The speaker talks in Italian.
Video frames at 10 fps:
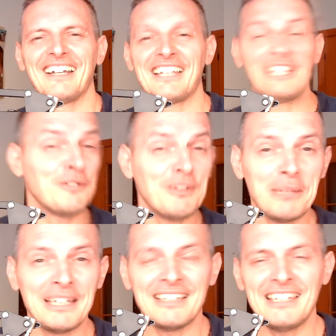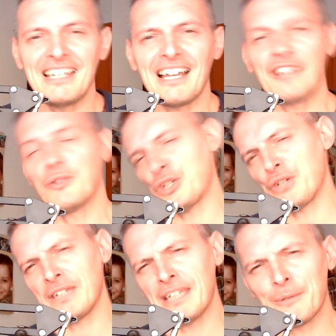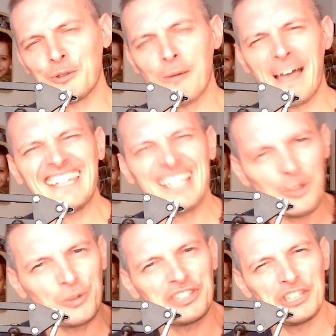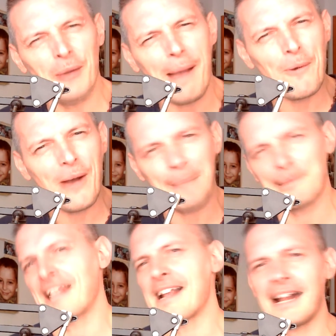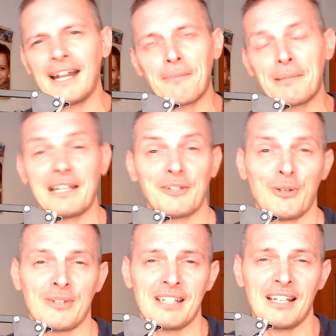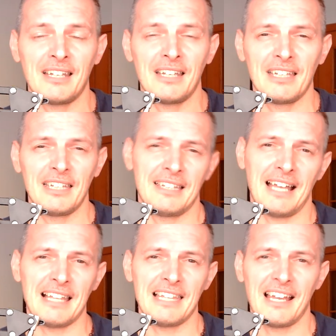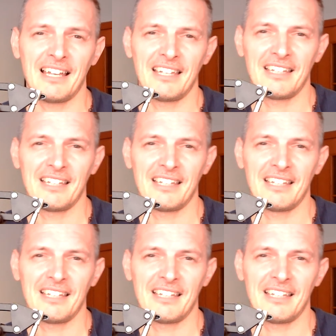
Che Dio vi benedica. Noi ci vediamo domani. Continuiamo a pregare per la nostra Italia.